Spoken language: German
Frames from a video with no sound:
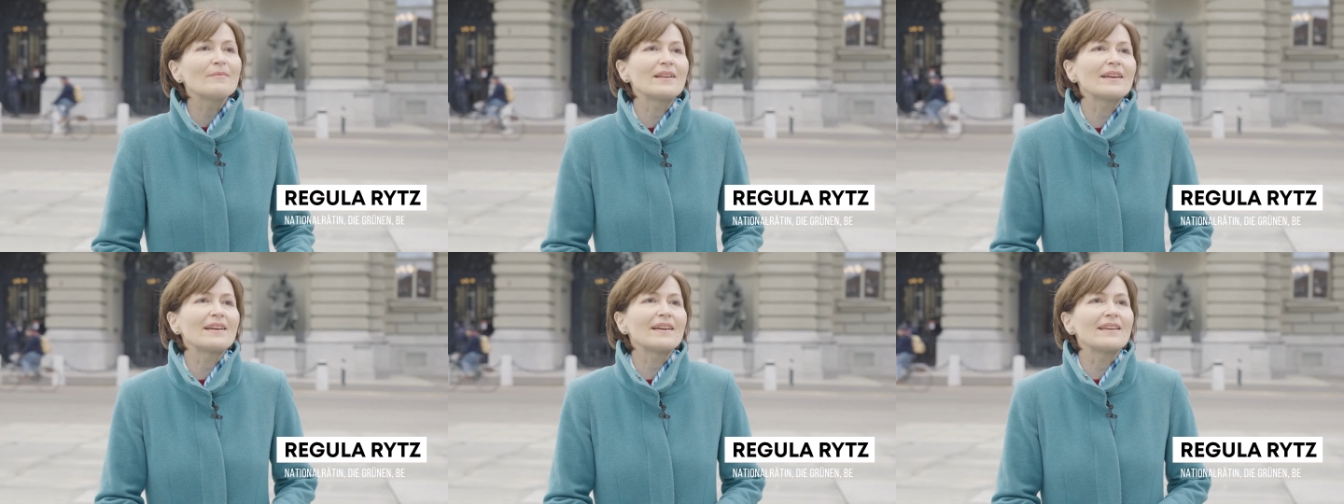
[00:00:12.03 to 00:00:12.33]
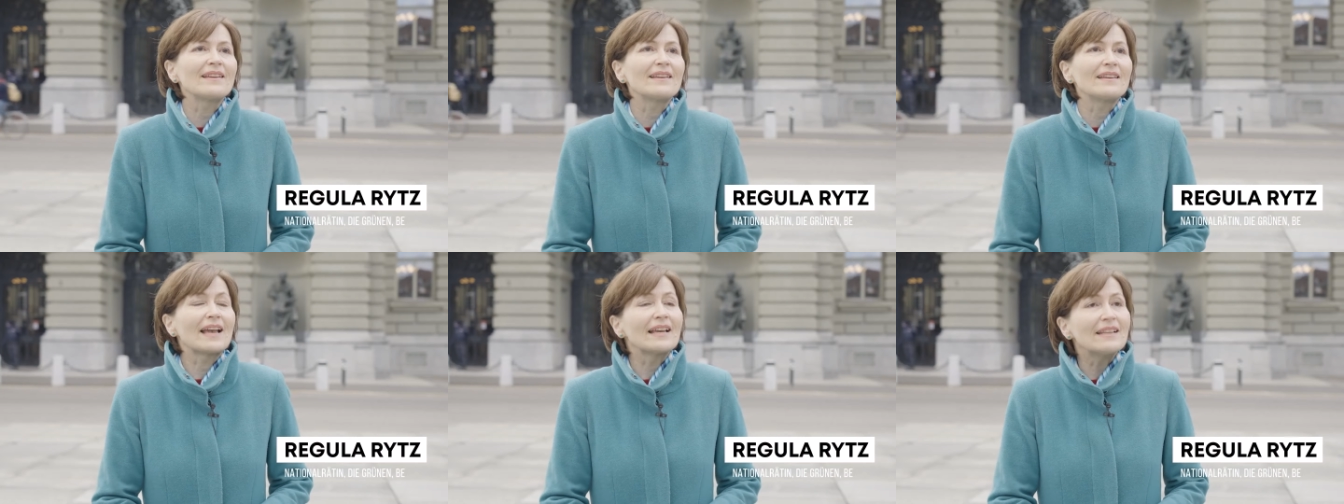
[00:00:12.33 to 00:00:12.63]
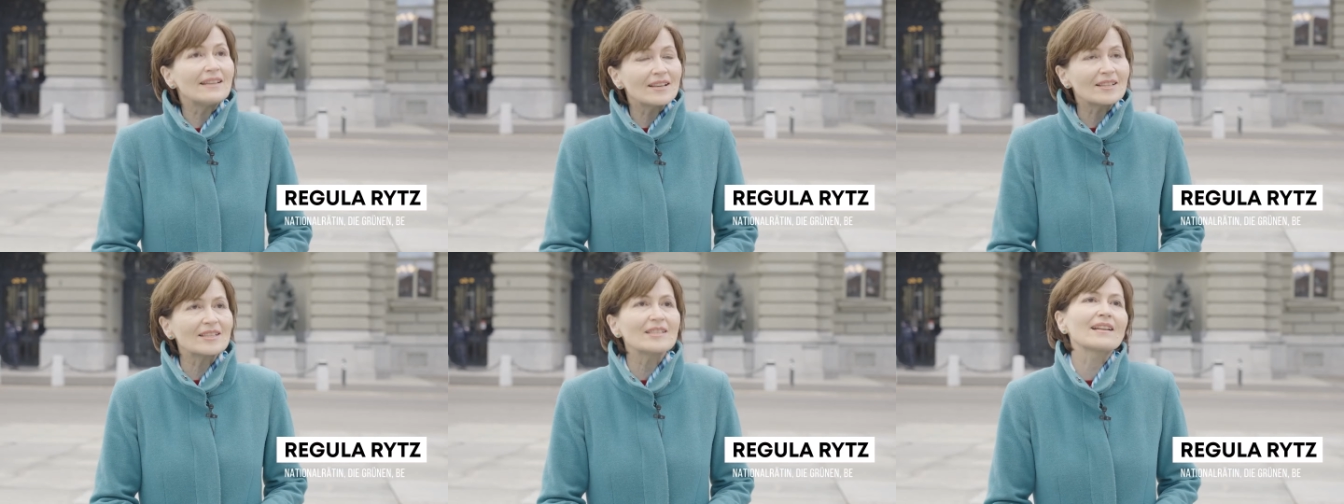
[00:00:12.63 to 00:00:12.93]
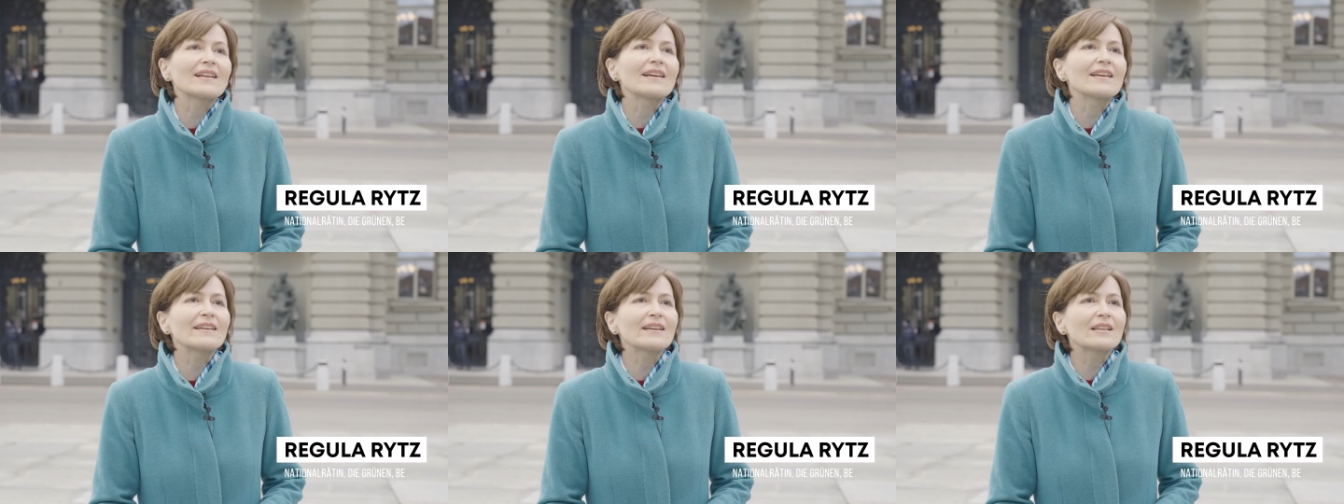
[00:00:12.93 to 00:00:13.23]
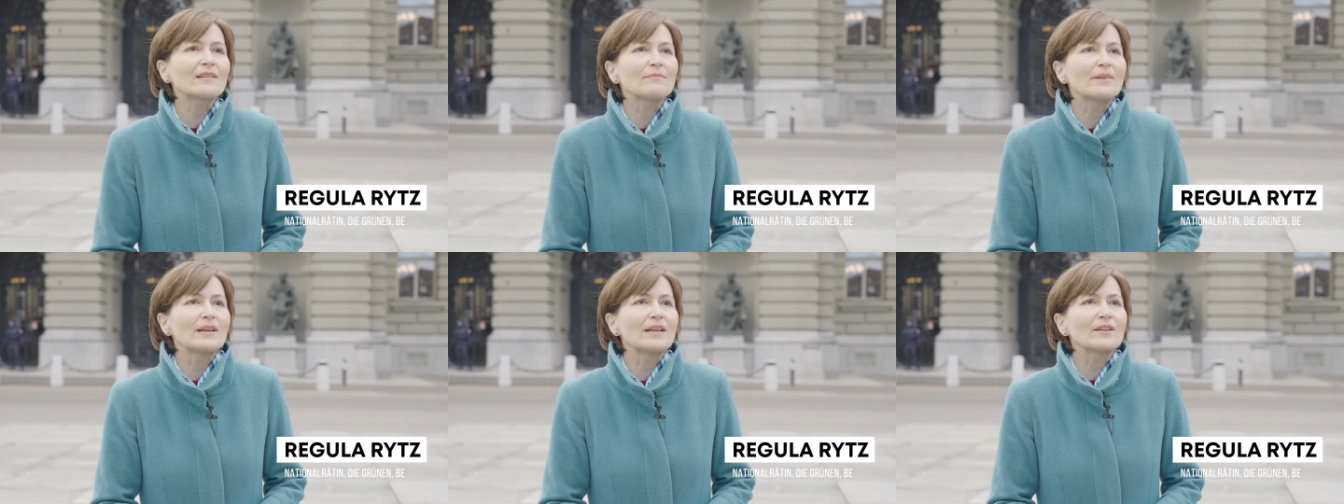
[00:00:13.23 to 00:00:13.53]
Wir haben einiges
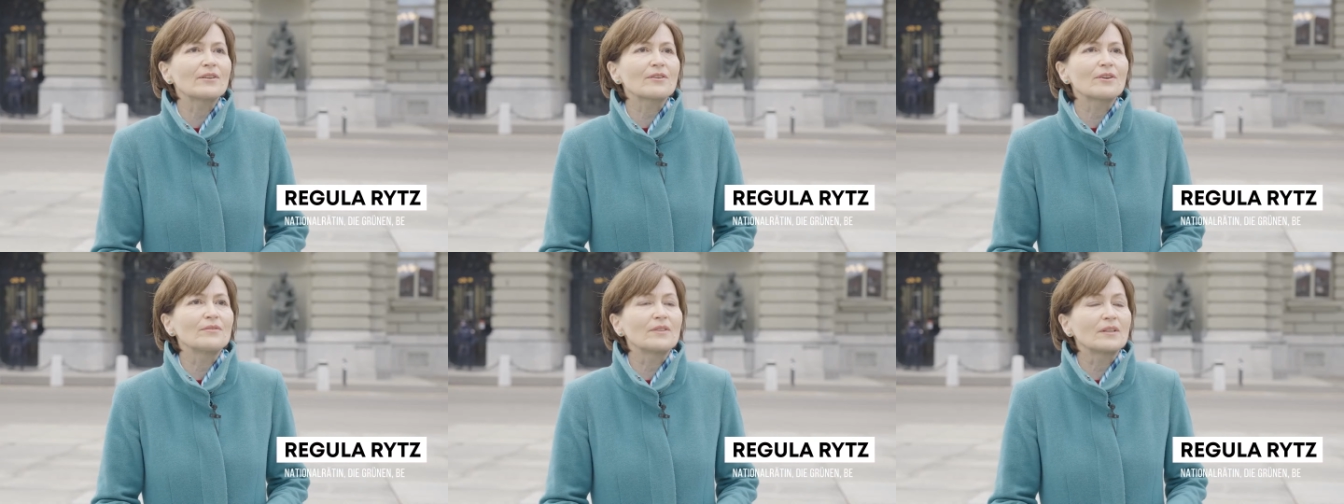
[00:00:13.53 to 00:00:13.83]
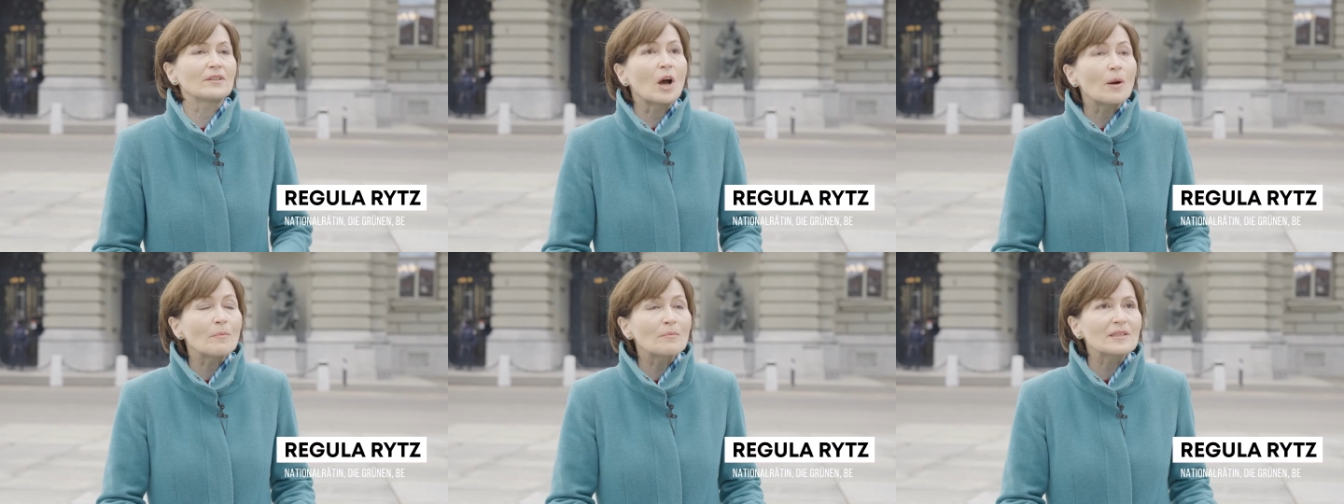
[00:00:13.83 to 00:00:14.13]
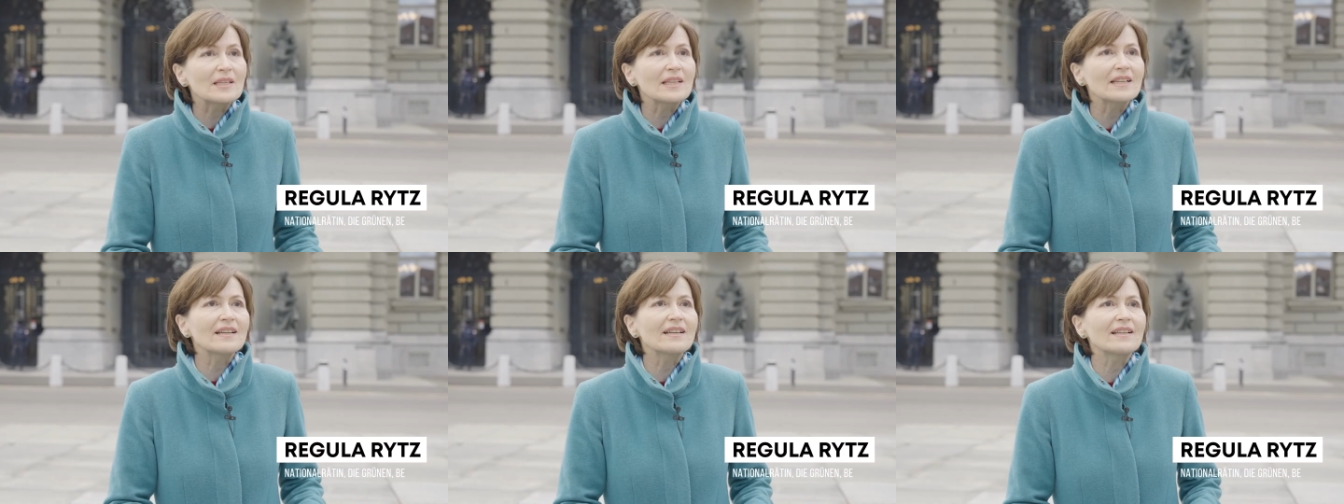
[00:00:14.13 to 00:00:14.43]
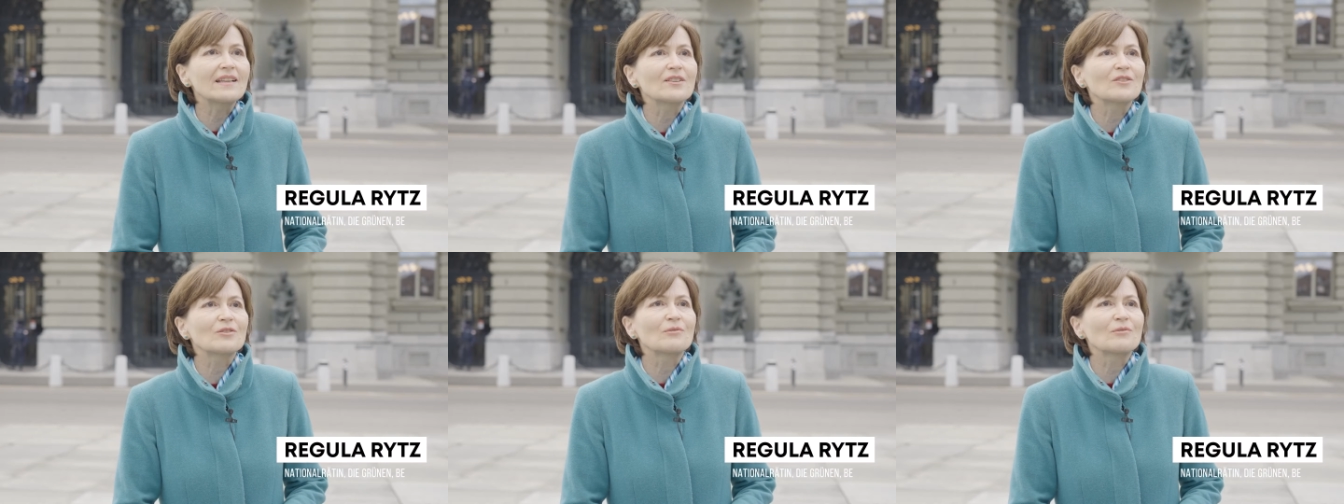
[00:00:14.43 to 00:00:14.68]
erreicht. Wir können die Absicherung